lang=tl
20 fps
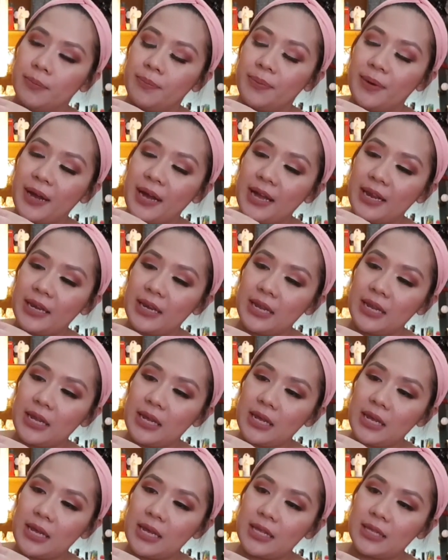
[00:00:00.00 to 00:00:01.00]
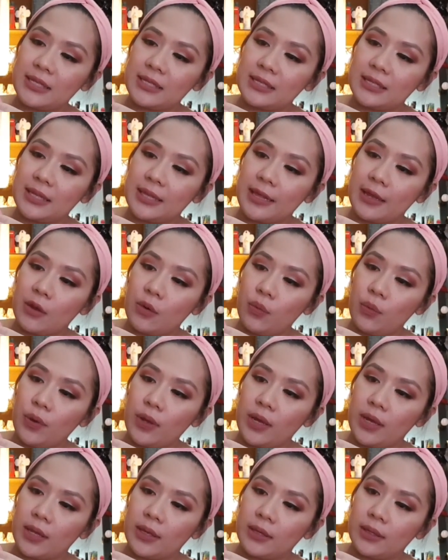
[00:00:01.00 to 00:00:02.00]
But, it's
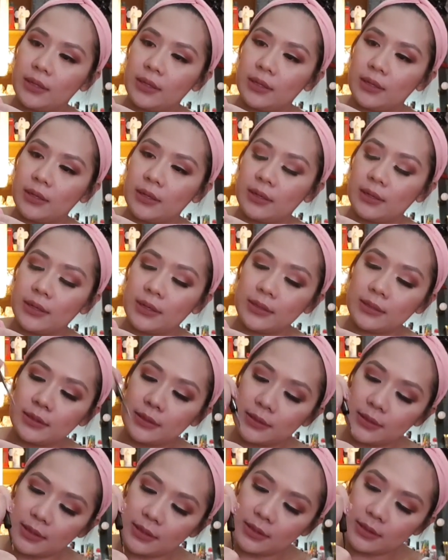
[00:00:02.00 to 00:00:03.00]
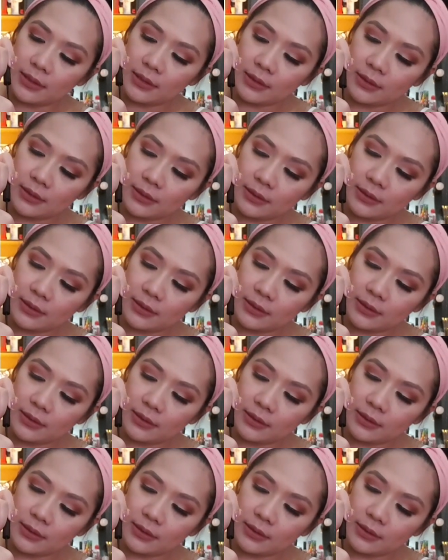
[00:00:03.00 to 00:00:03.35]
liquid. Let's see.